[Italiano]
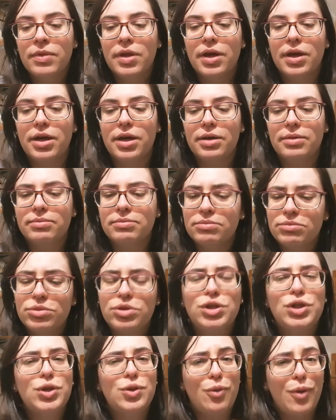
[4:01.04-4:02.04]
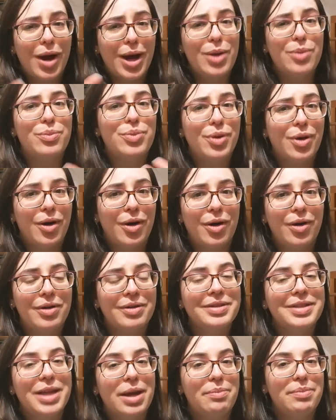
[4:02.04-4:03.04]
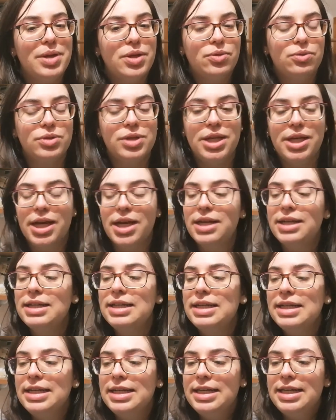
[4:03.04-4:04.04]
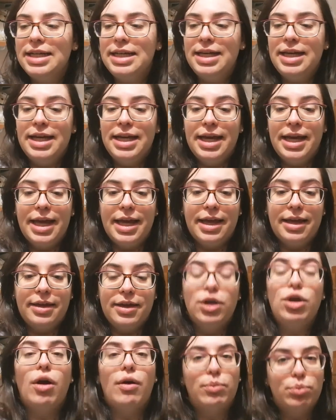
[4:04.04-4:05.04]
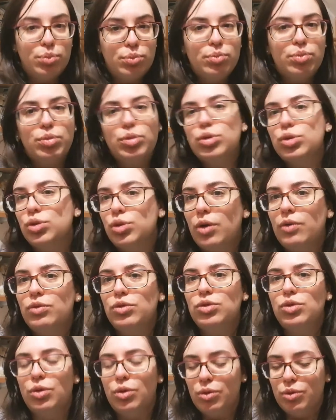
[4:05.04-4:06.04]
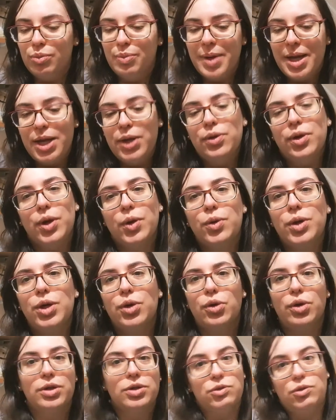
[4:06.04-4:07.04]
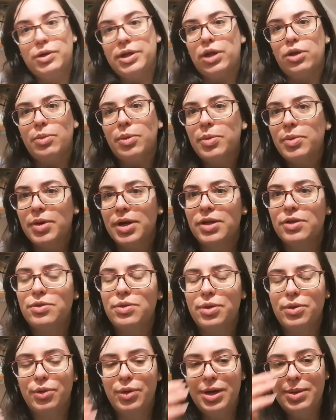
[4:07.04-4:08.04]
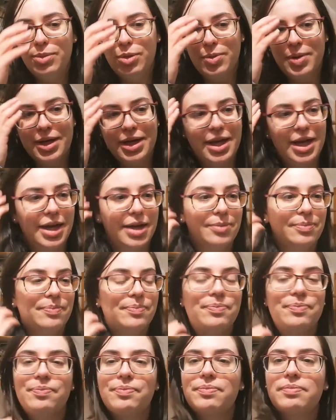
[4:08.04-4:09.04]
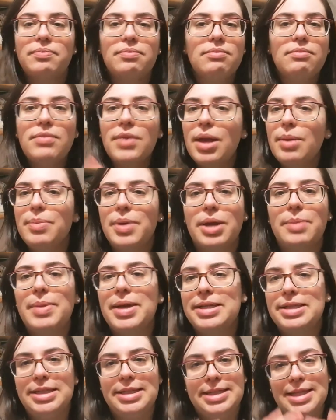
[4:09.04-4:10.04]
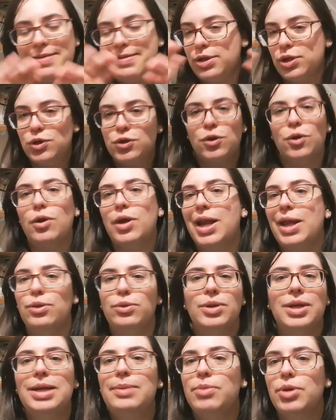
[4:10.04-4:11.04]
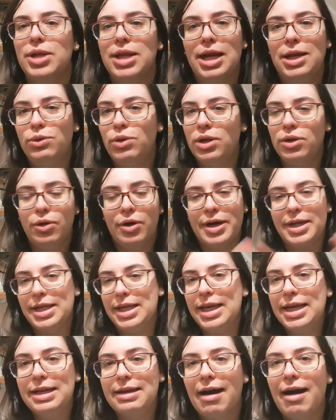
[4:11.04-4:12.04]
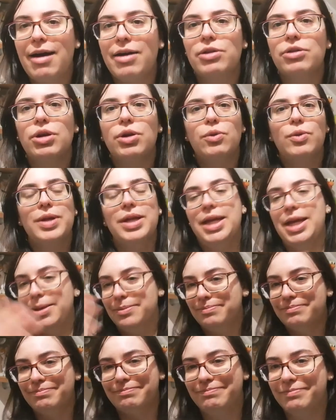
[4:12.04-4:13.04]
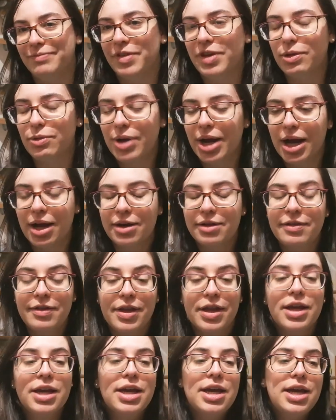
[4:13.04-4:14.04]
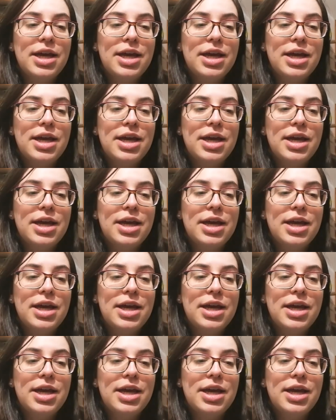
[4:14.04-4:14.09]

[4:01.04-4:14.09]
eh, ci vuole un po' di abitudine. Io appunto ho avuto un periodo in cui non ho ascoltato proprio nessun audiolibro perché per me esisteva solo l'audiolibro delle due torri di Riccardo e quindi figurarsi.